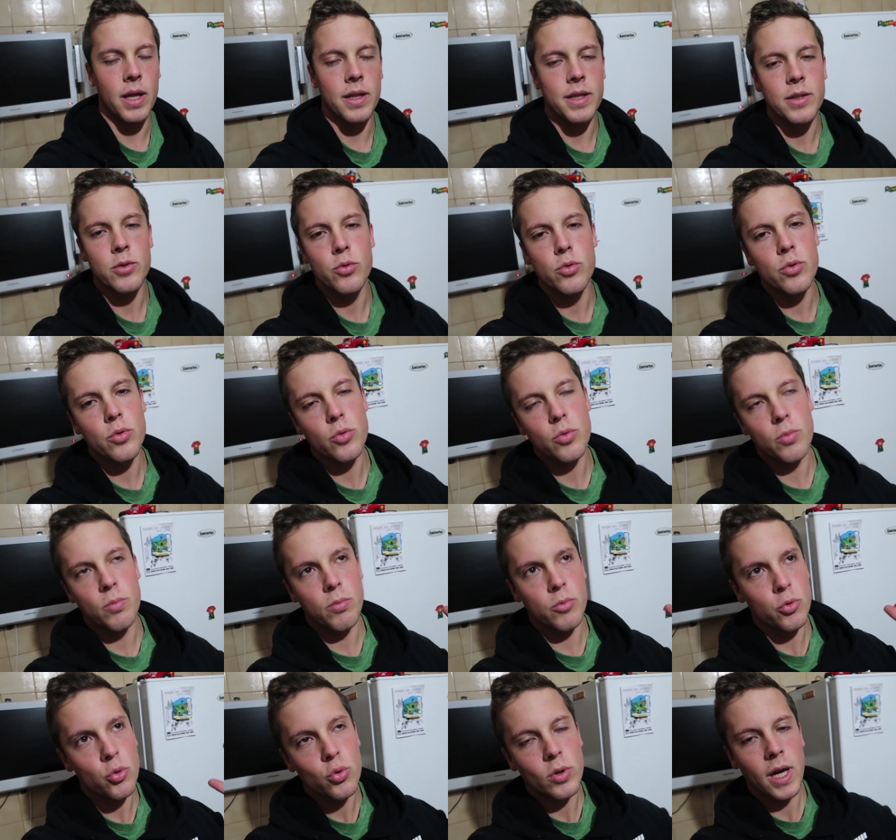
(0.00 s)
Além de no,
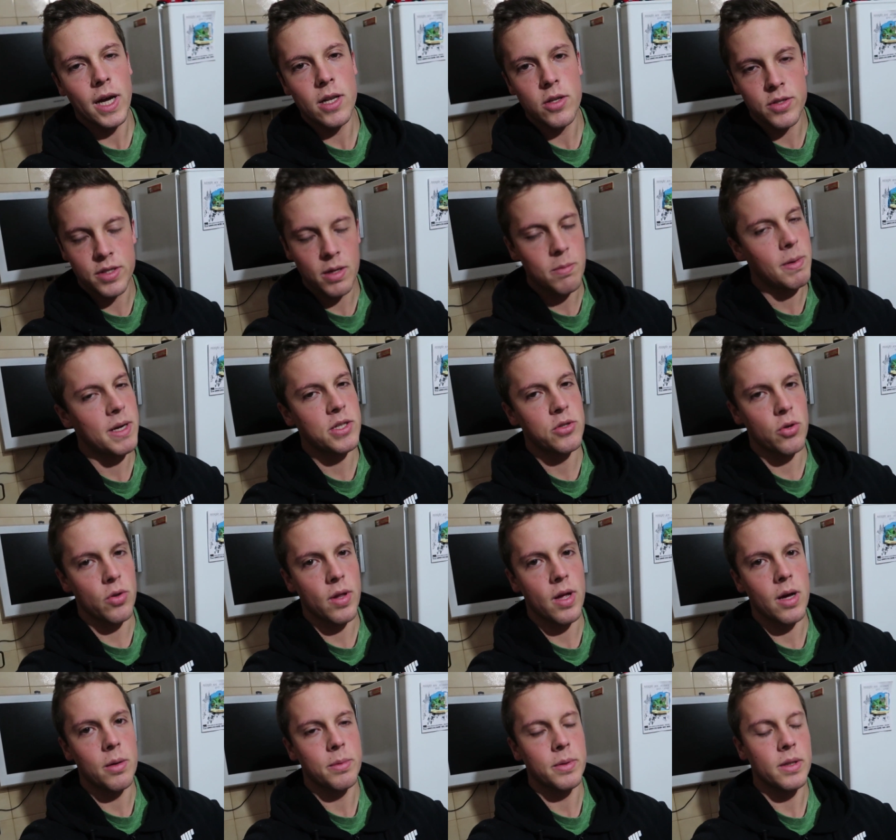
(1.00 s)
no talho ser mais
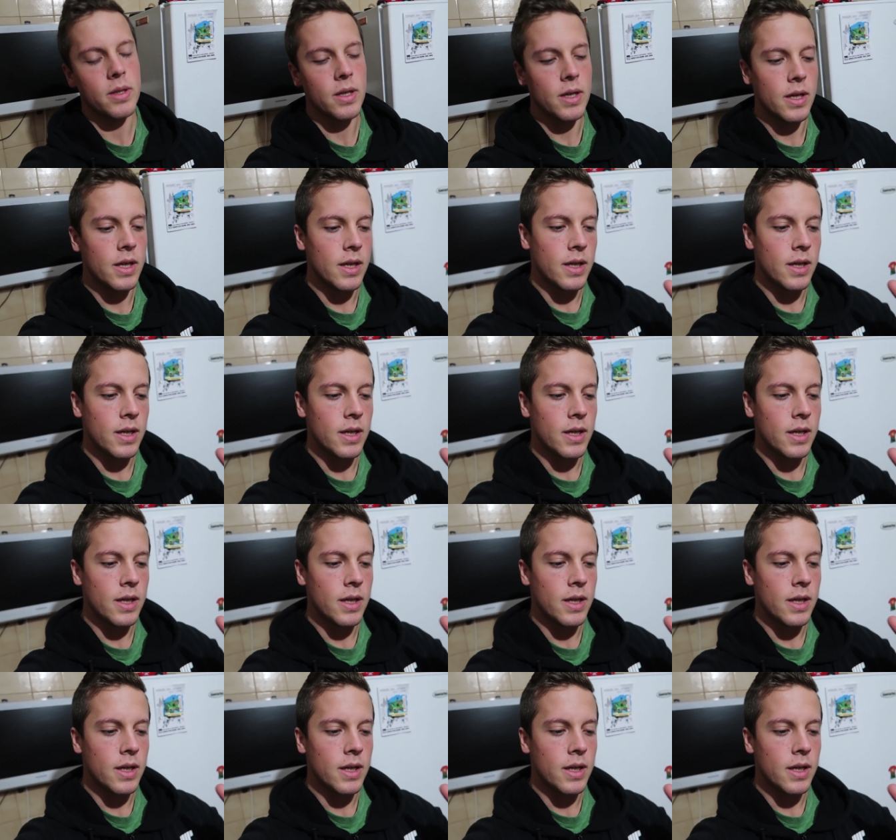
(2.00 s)
saudável,